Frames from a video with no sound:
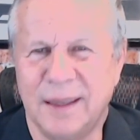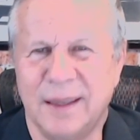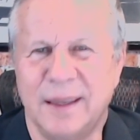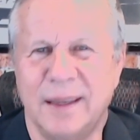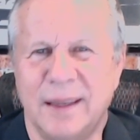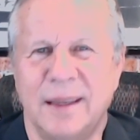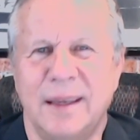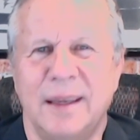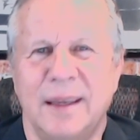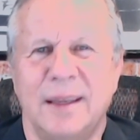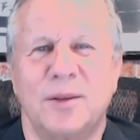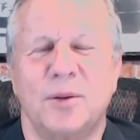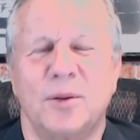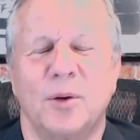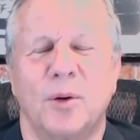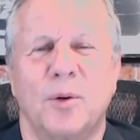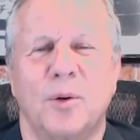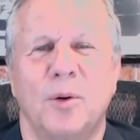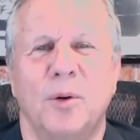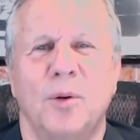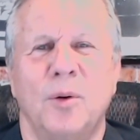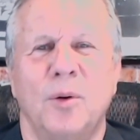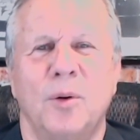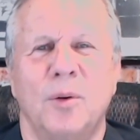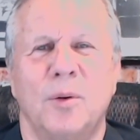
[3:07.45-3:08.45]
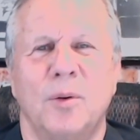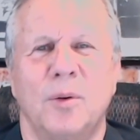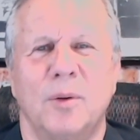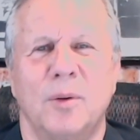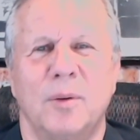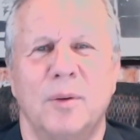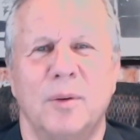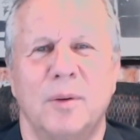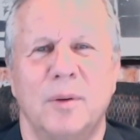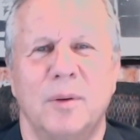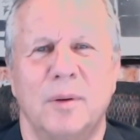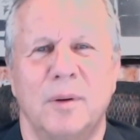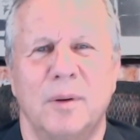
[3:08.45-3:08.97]
Y tocó
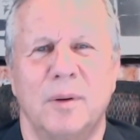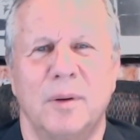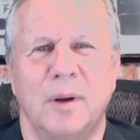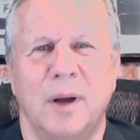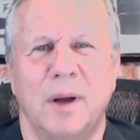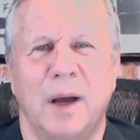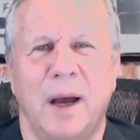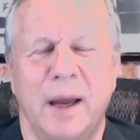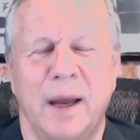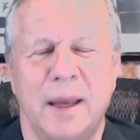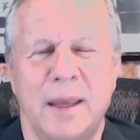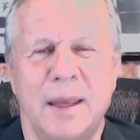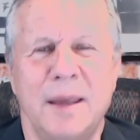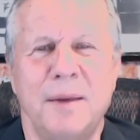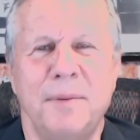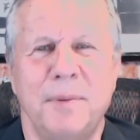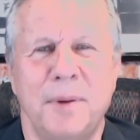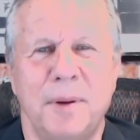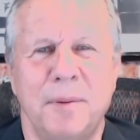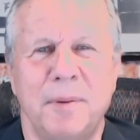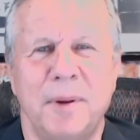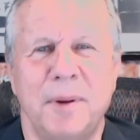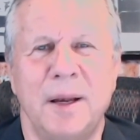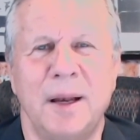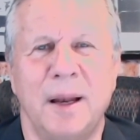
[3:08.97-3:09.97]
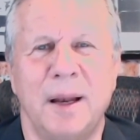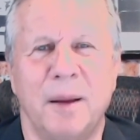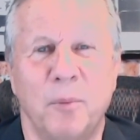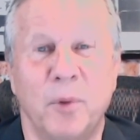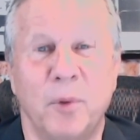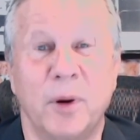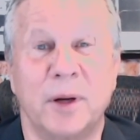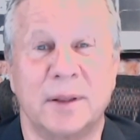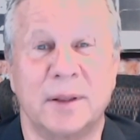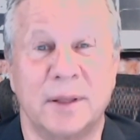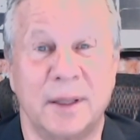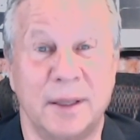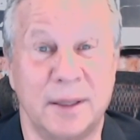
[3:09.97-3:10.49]
ahí vivir la
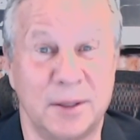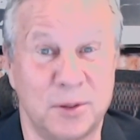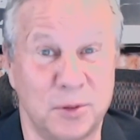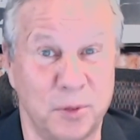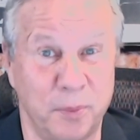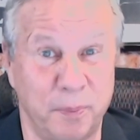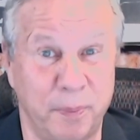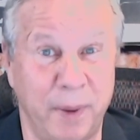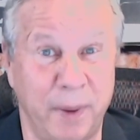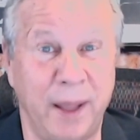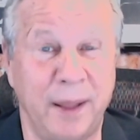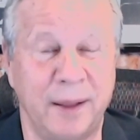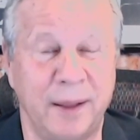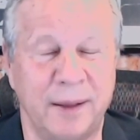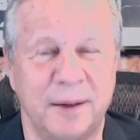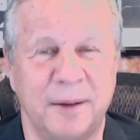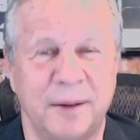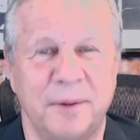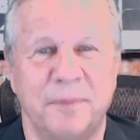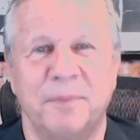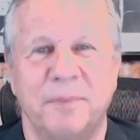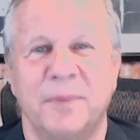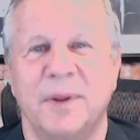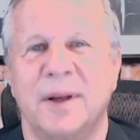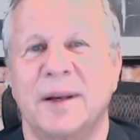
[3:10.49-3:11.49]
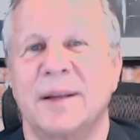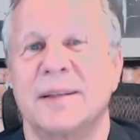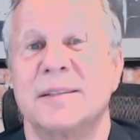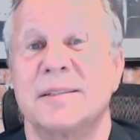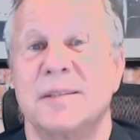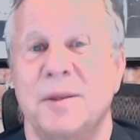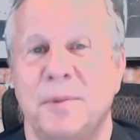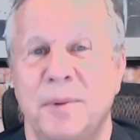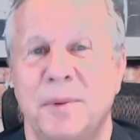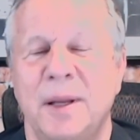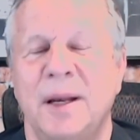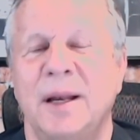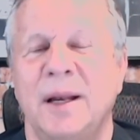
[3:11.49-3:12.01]
muerte de su padre,
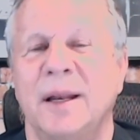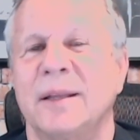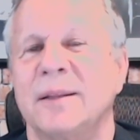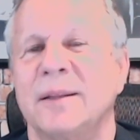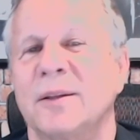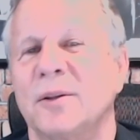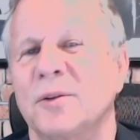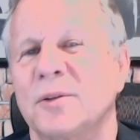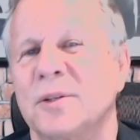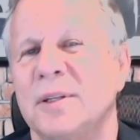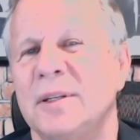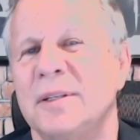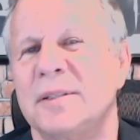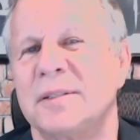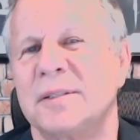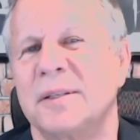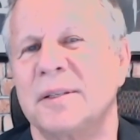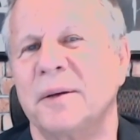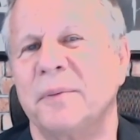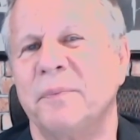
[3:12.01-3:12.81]
recibir la noticia.